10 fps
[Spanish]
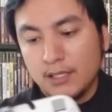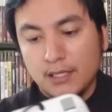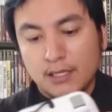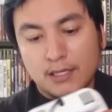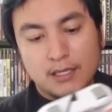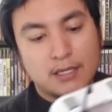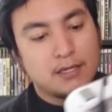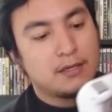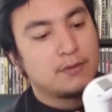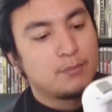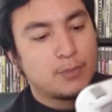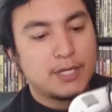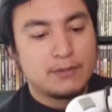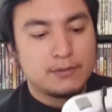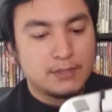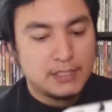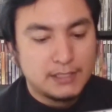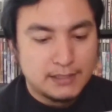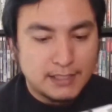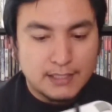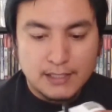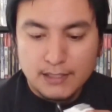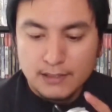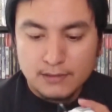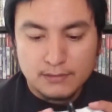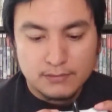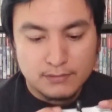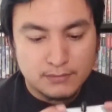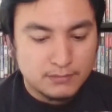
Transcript: Y bueno, el detalle